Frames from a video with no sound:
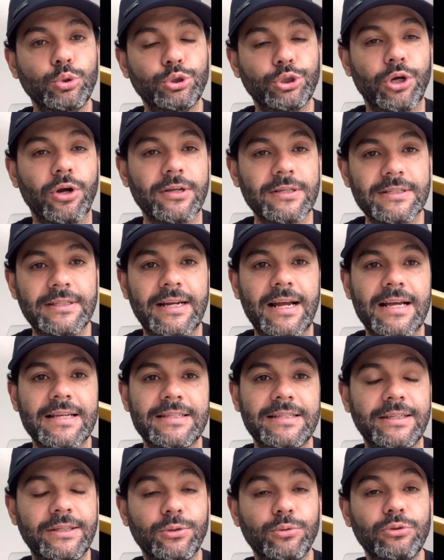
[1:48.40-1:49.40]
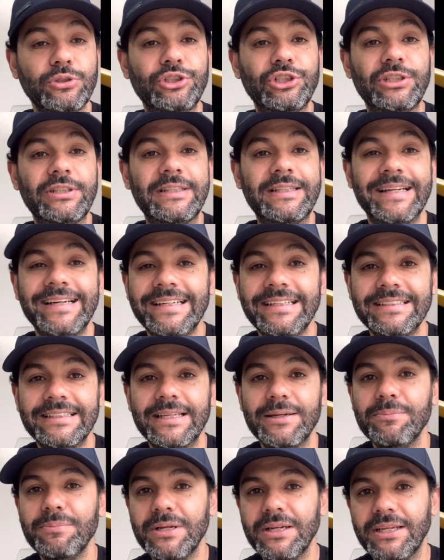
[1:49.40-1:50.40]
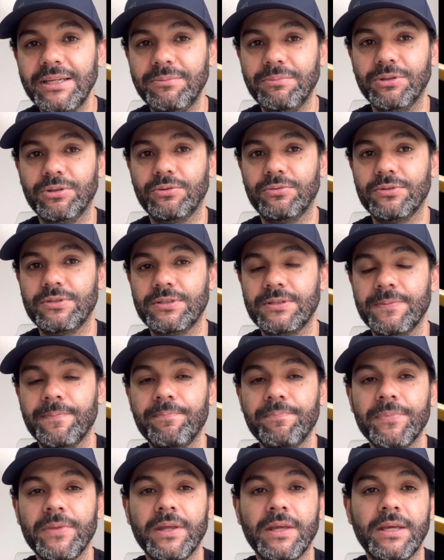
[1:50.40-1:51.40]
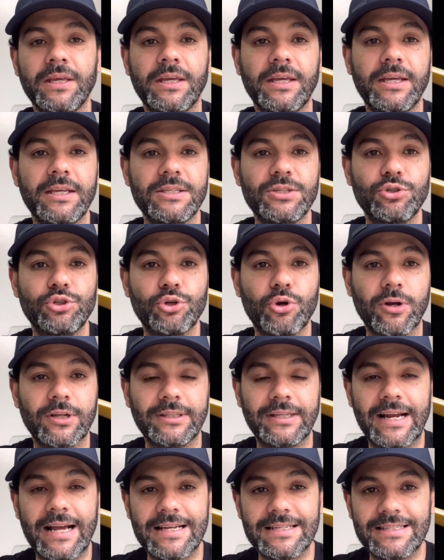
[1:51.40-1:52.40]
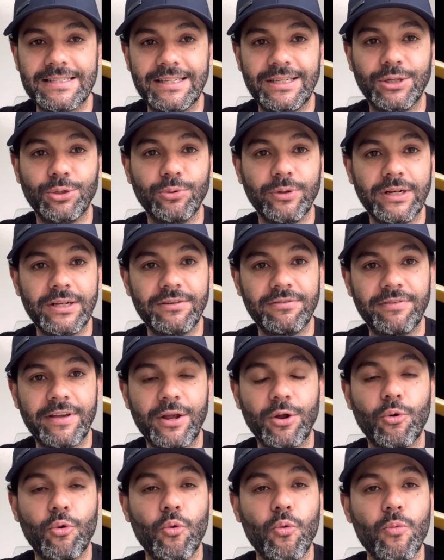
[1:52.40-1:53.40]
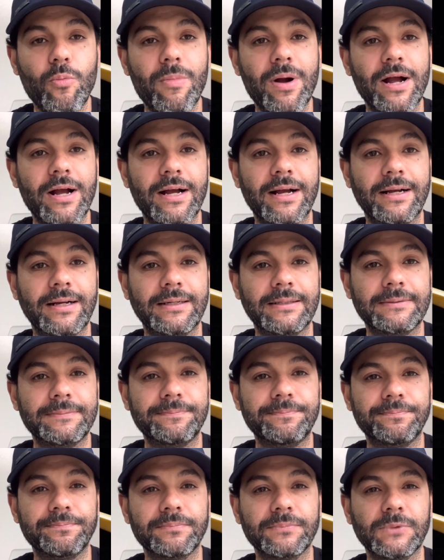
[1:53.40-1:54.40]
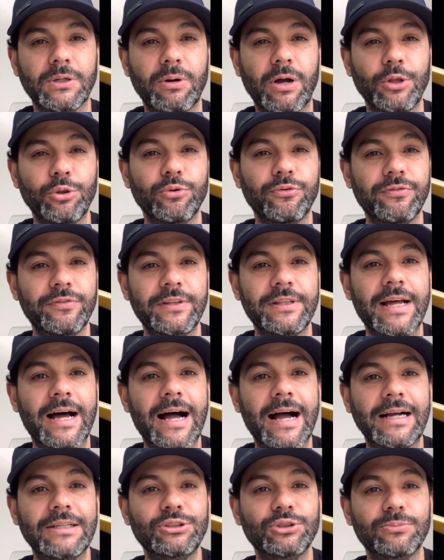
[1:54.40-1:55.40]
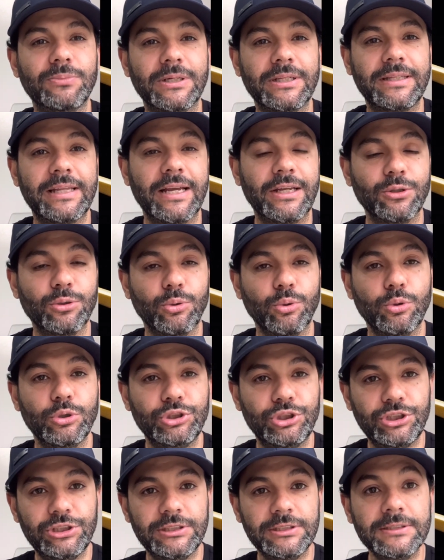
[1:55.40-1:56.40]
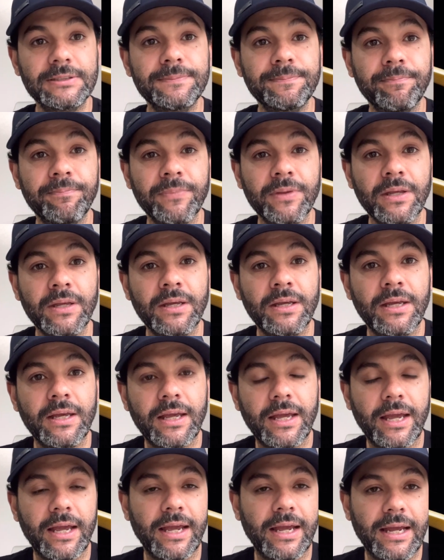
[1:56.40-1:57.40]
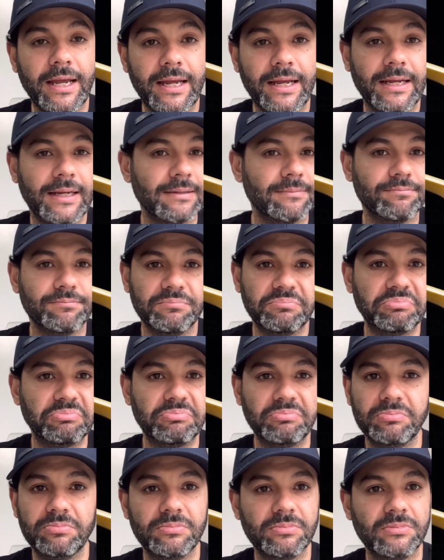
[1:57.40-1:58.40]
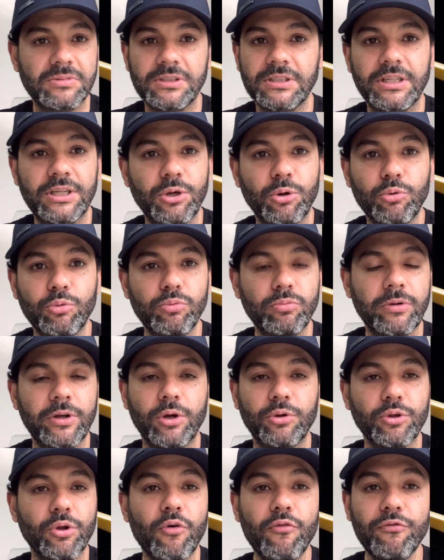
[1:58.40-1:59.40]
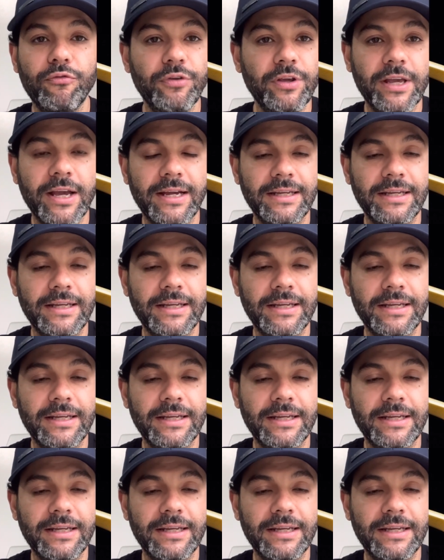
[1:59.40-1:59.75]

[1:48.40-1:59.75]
choque traseiro de 30 milímetros esse choque traseiro ele vem com uma, uma novidade, uma tecnologia é, que eu, eu não vi